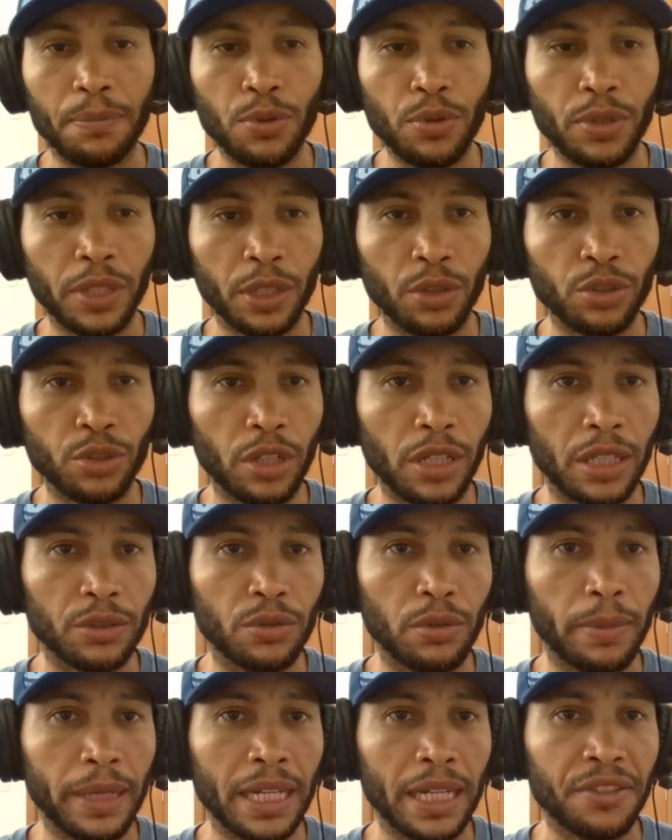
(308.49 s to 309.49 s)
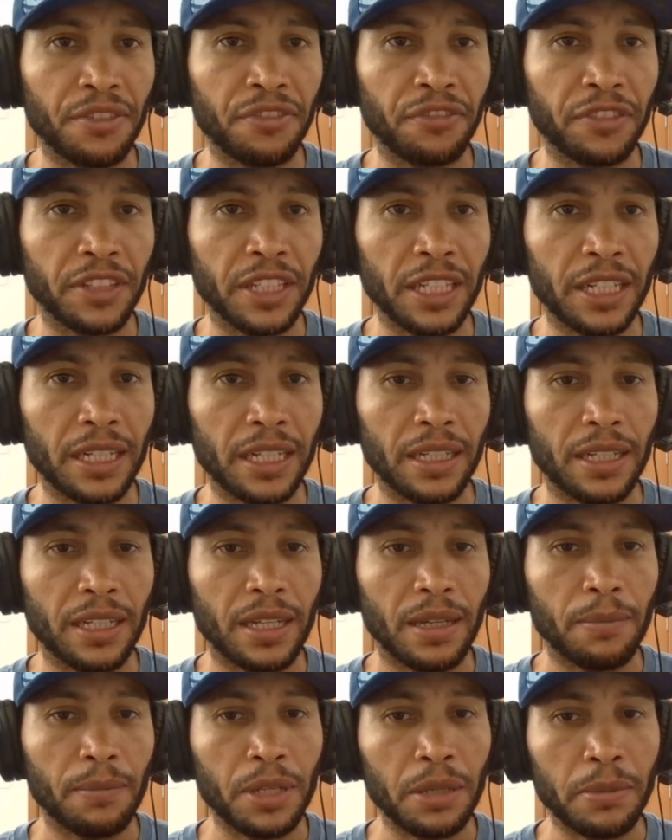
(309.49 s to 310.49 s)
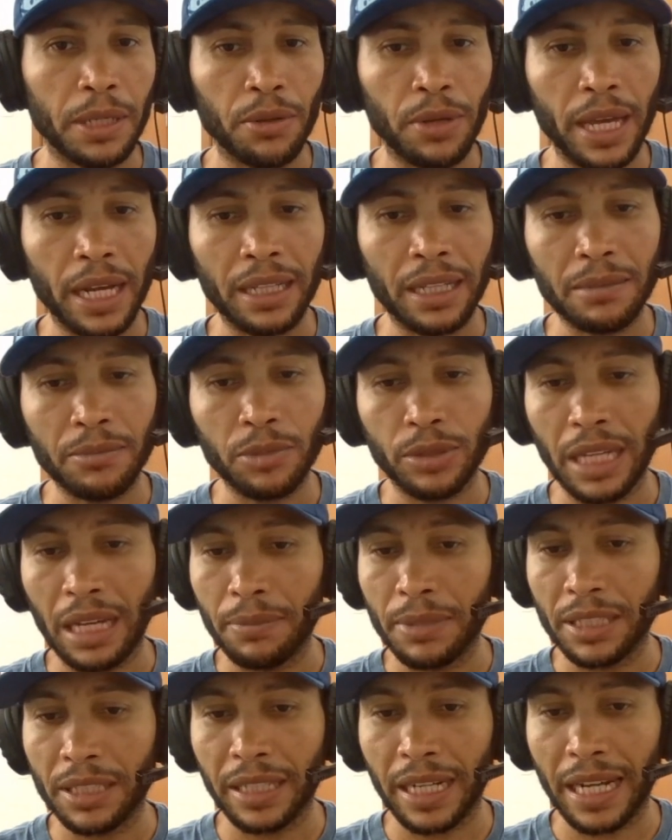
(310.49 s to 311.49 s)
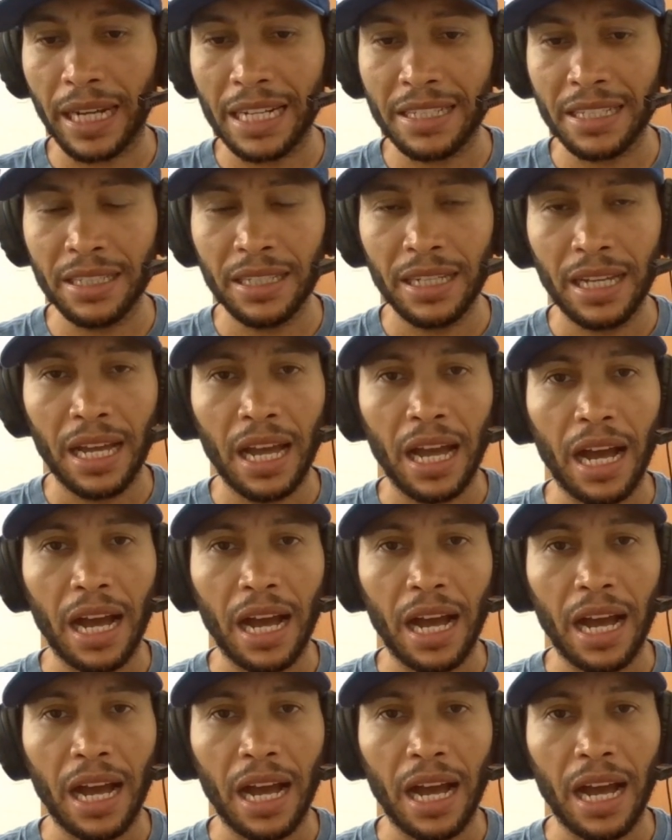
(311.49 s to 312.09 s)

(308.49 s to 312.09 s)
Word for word: porque o jogador do Bahia de Feira primeiro reclamou da arbitragem,